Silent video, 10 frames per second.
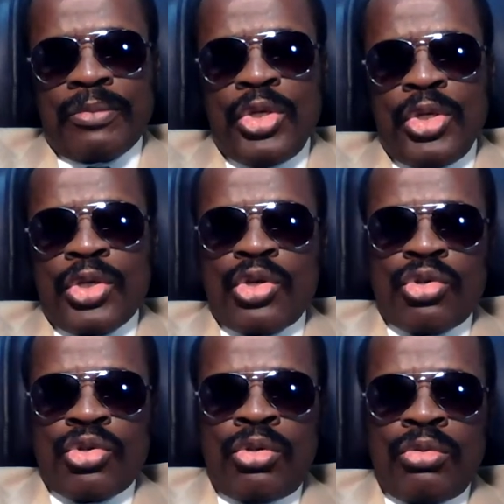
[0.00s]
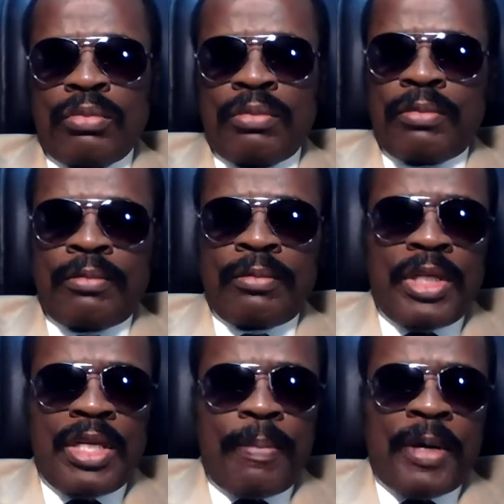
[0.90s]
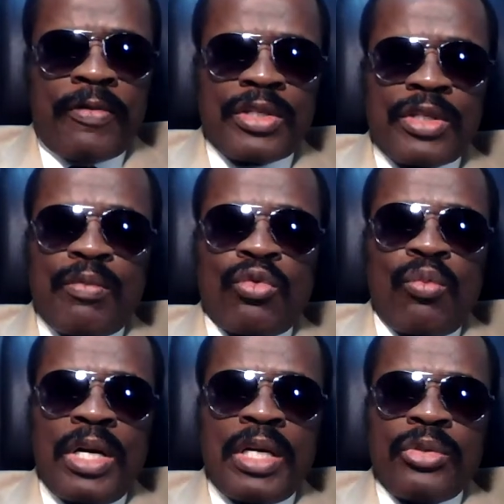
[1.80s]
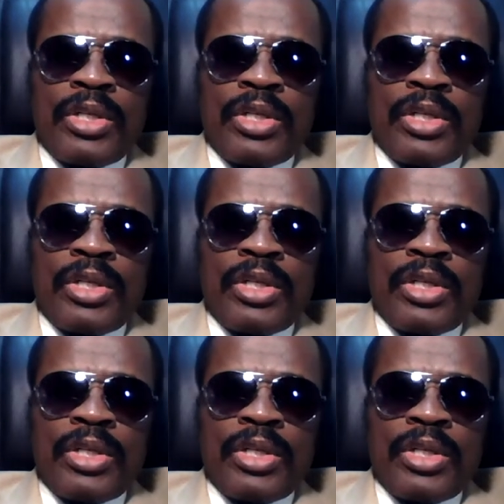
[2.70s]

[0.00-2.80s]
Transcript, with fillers: Une question qui n'est pas facile pour moi de